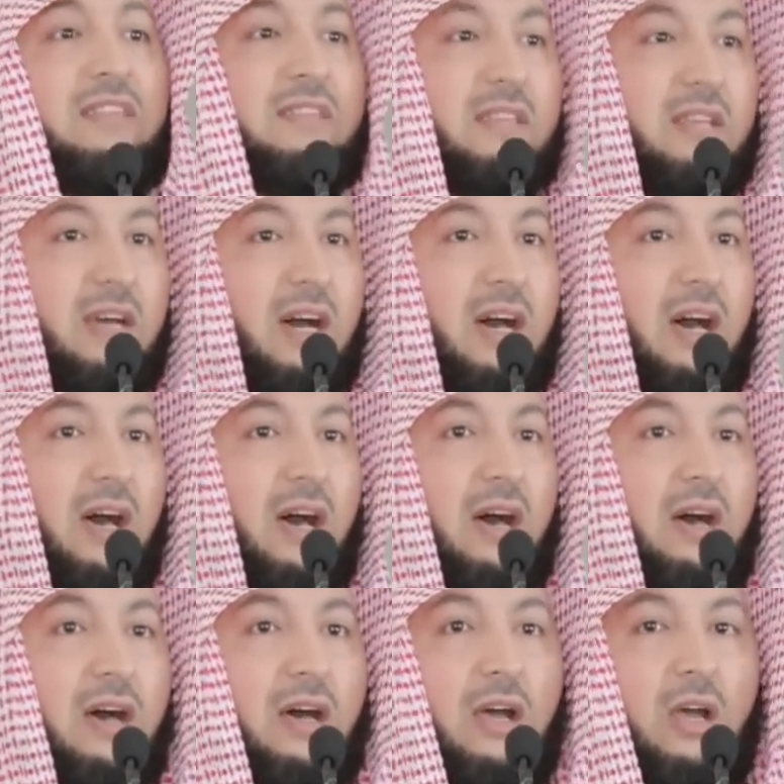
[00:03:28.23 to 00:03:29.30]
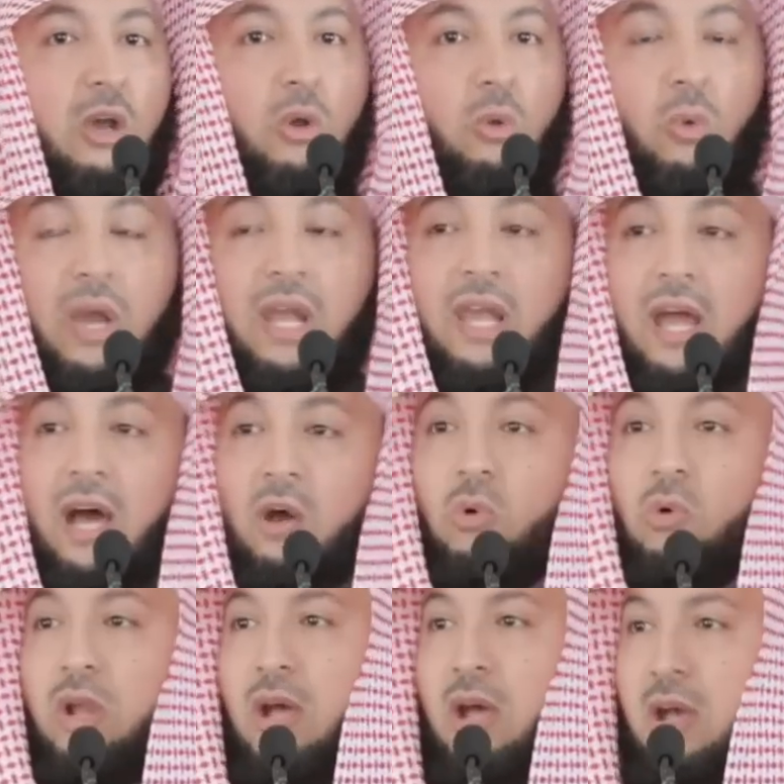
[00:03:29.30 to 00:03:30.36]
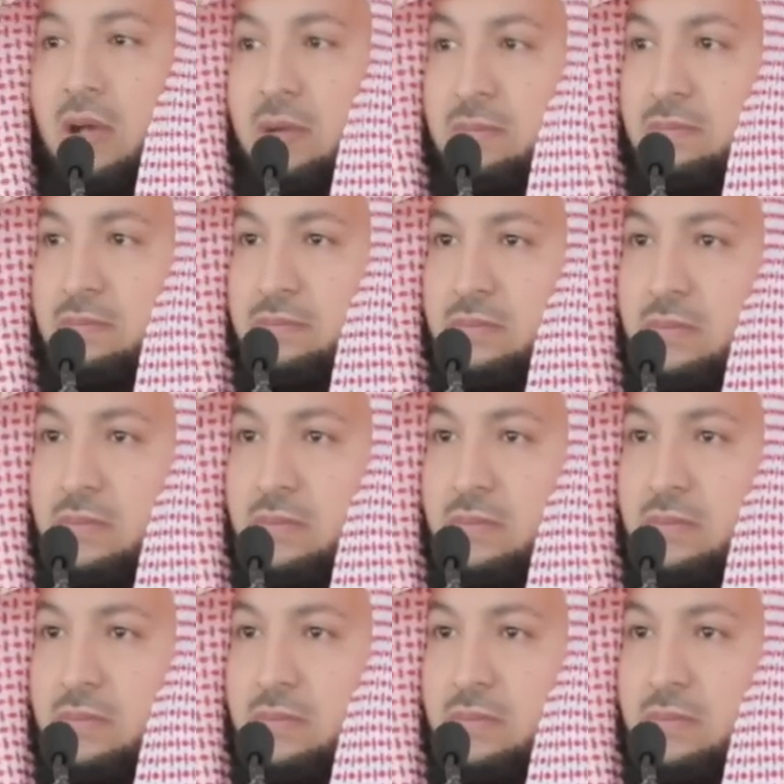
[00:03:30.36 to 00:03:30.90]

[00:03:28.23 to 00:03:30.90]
кто более богобоязнен и благочестив.